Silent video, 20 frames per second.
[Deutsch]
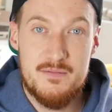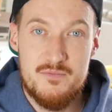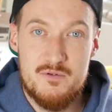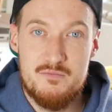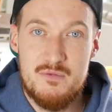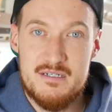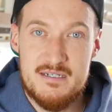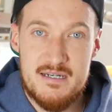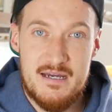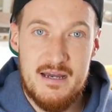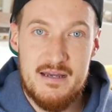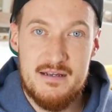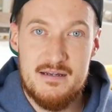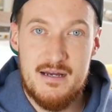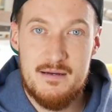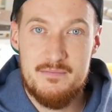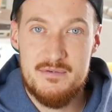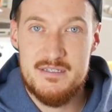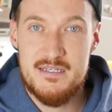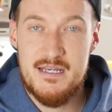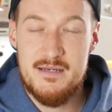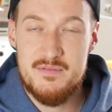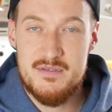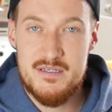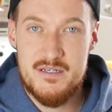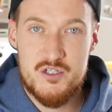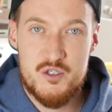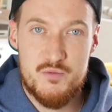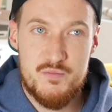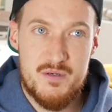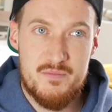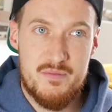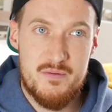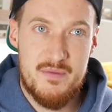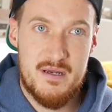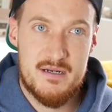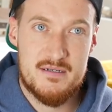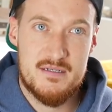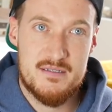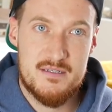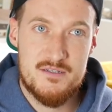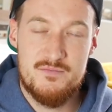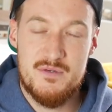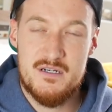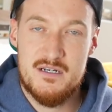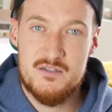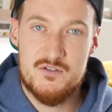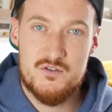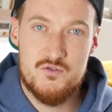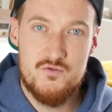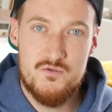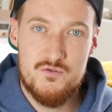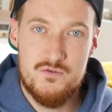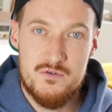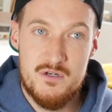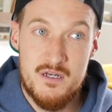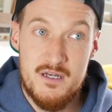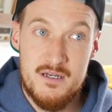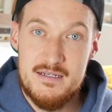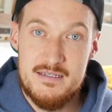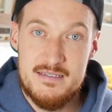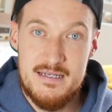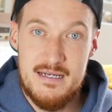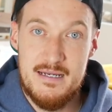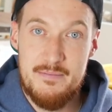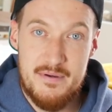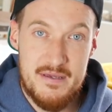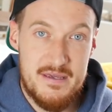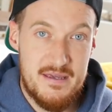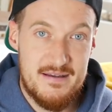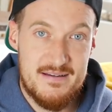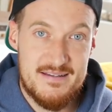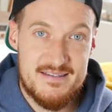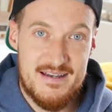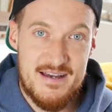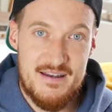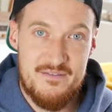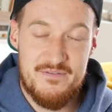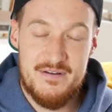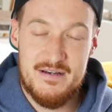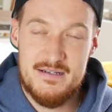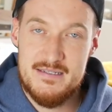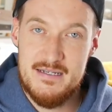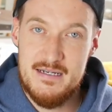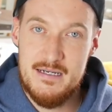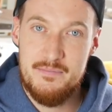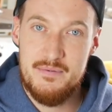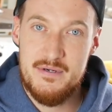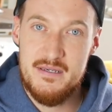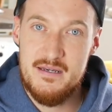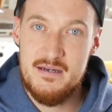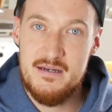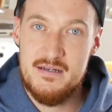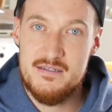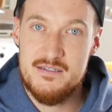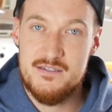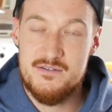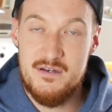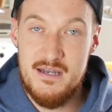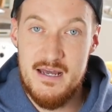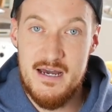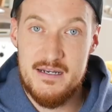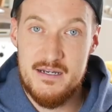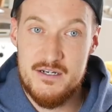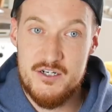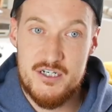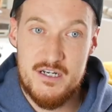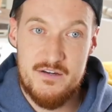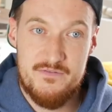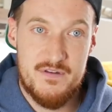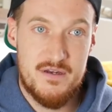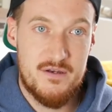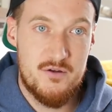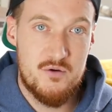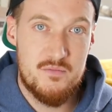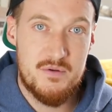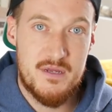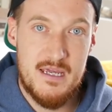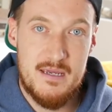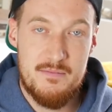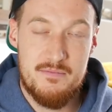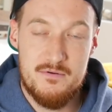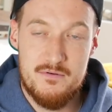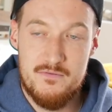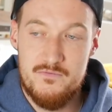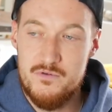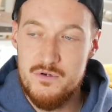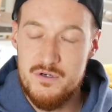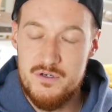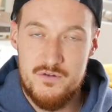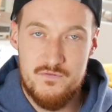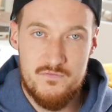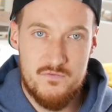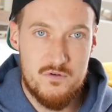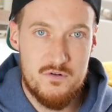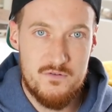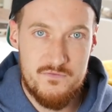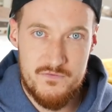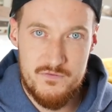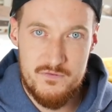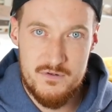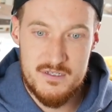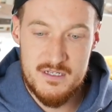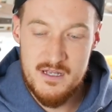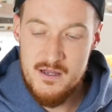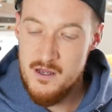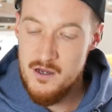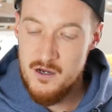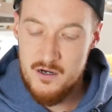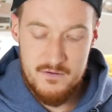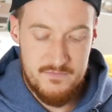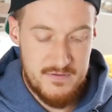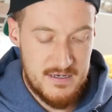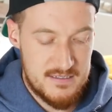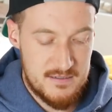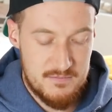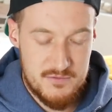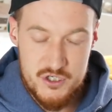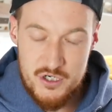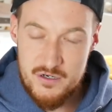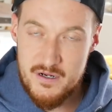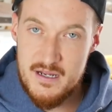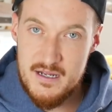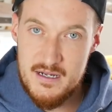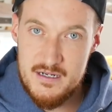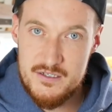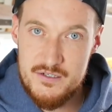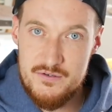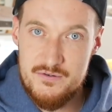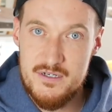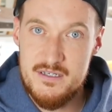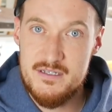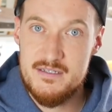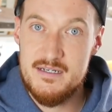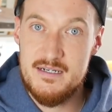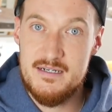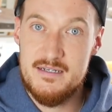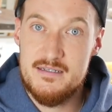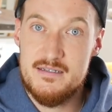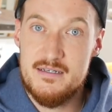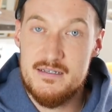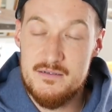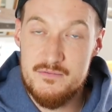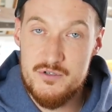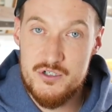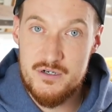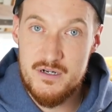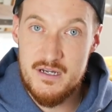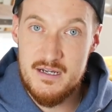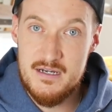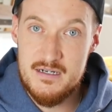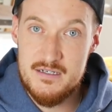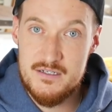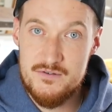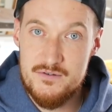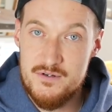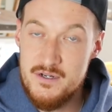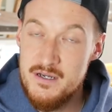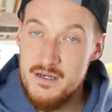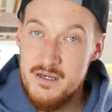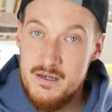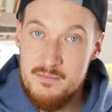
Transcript: Tipp Nummer drei habe ich selbst erst spät bemerkt, dass es mir ganz gut tut. Zelebriere es einfach. Zelebriere es zu lernen. Schaff dir eine Umgebung, wo du dich wohlfühlst. Und wenn es im Jogginganzug ist, dann ist das im Jogginganzug.